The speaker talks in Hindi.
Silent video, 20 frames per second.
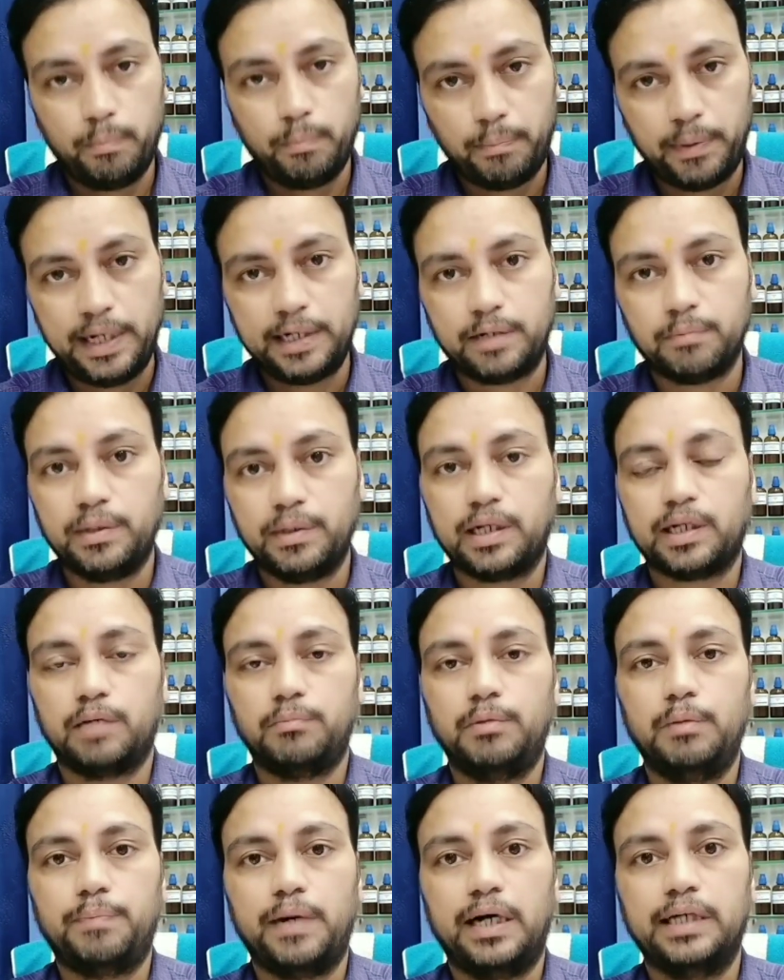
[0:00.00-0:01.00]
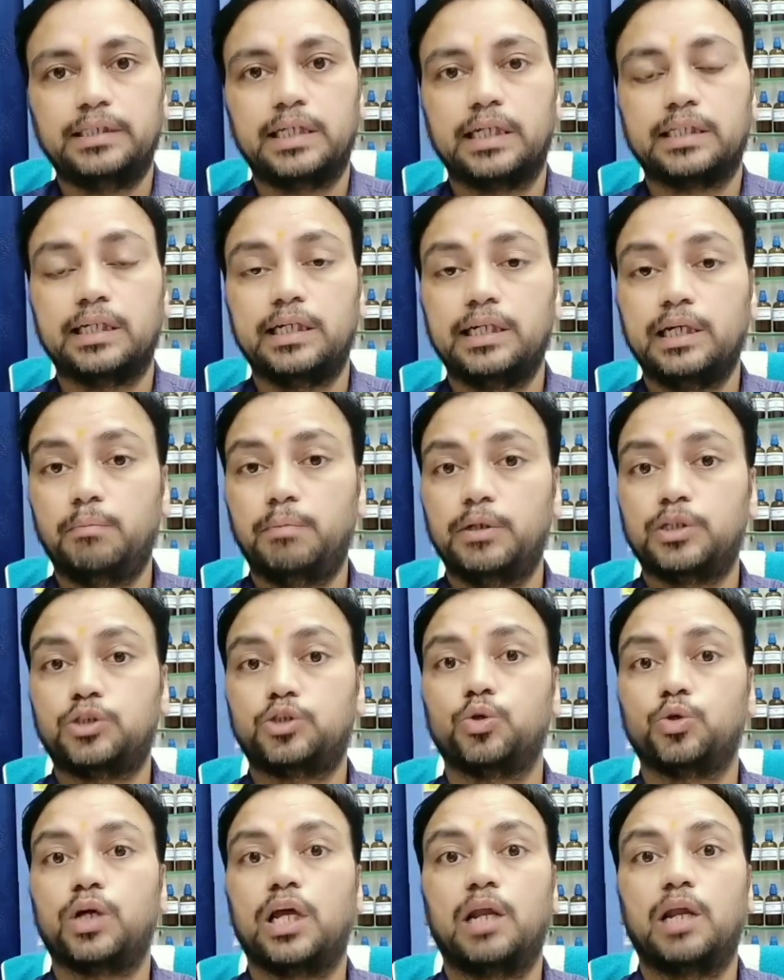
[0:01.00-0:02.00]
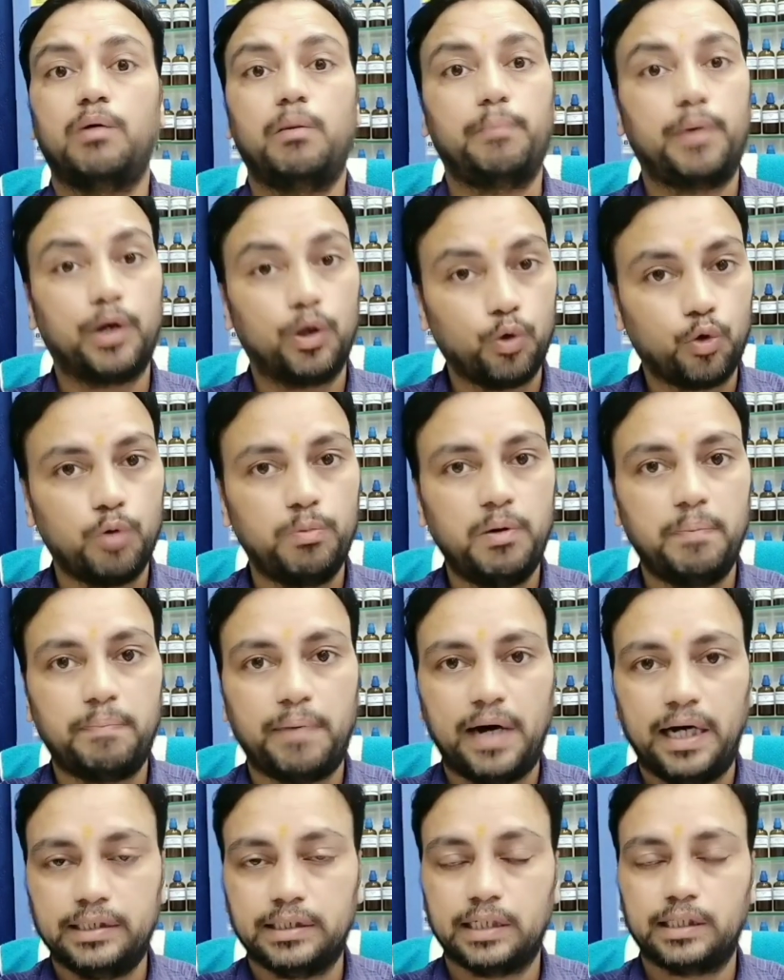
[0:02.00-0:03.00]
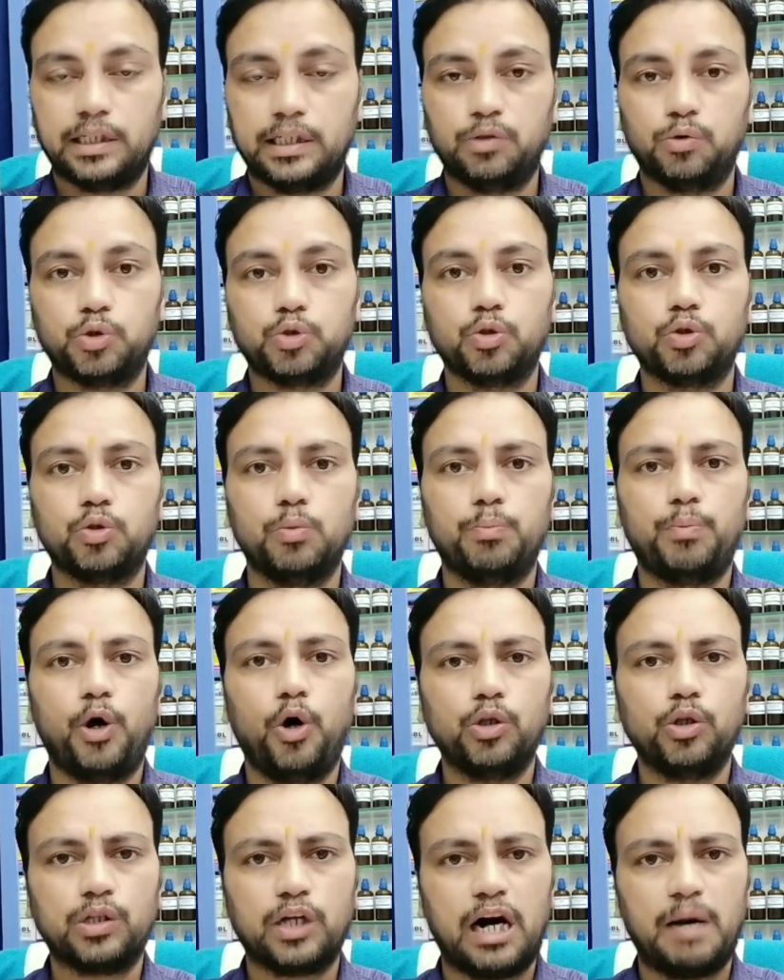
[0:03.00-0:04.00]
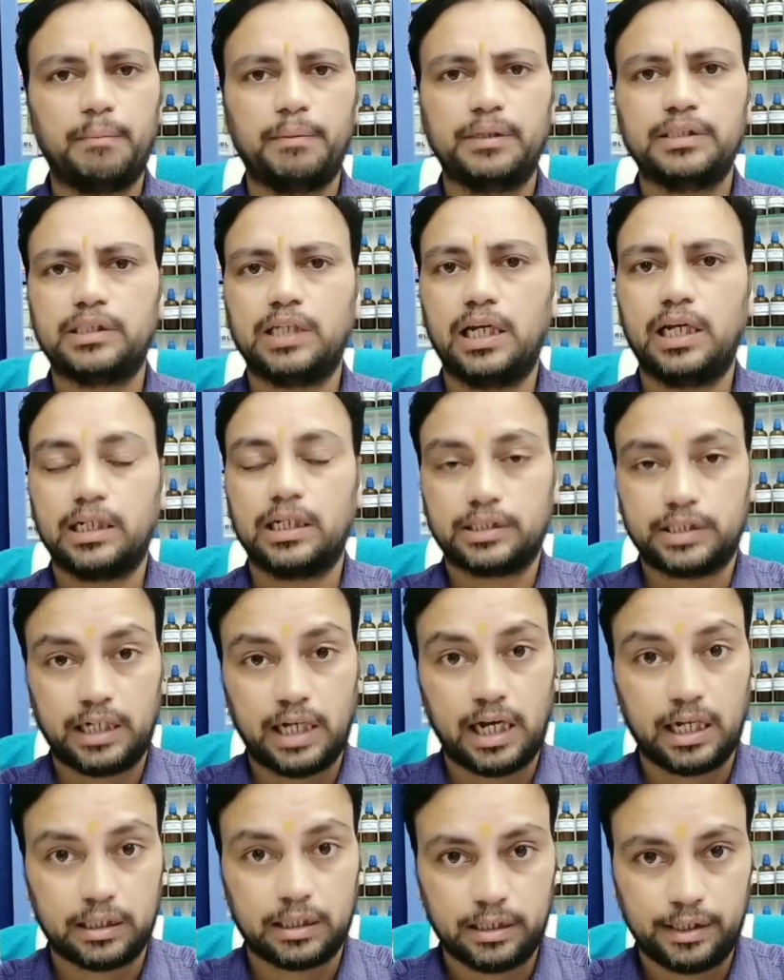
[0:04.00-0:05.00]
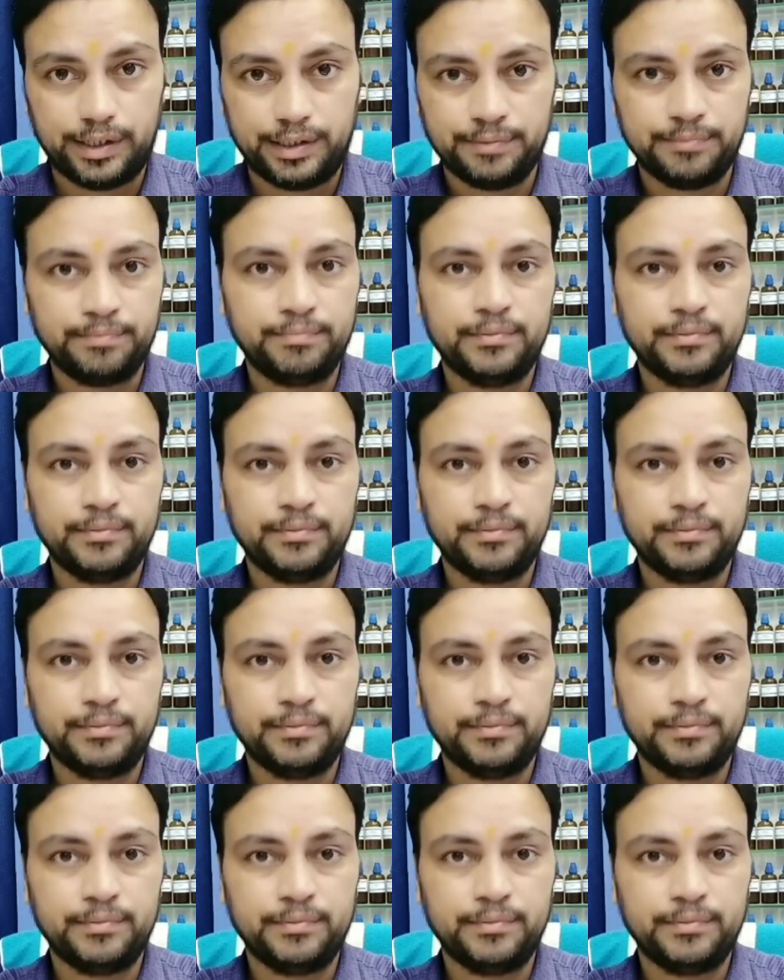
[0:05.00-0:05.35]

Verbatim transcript: पेट में कृमि पाए जाते हैं या बच्चों के अलावा बड़ों को भी पाए जाते हैं दोस्तों तो बहुत कॉमन से लक्षण आते हैं